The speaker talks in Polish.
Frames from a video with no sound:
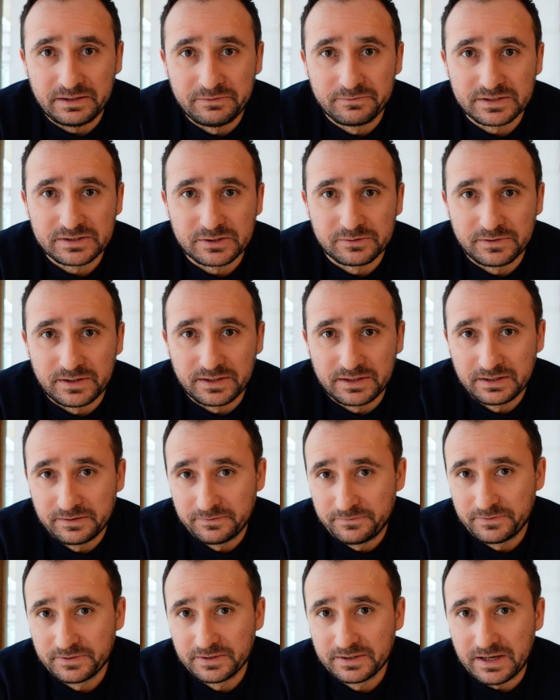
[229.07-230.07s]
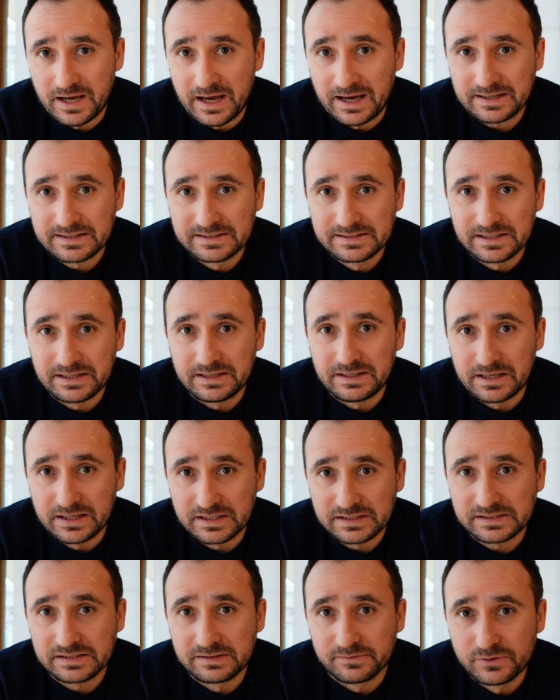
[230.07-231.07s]
inwestowanie w akcje
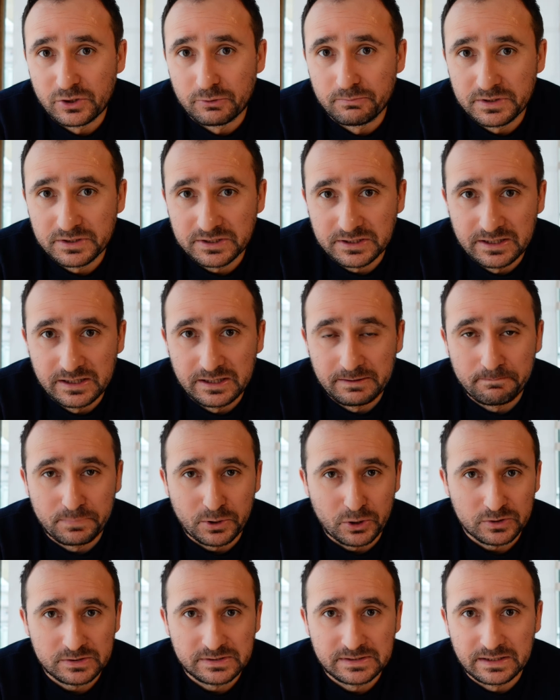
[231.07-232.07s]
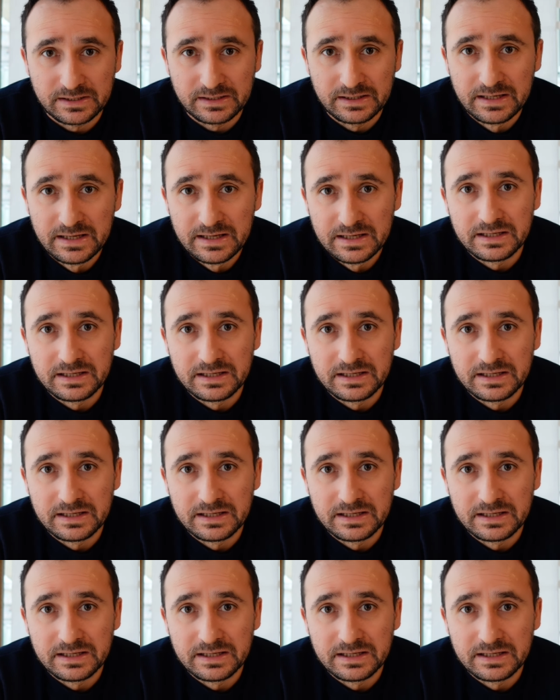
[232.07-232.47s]
jest w domyśle proste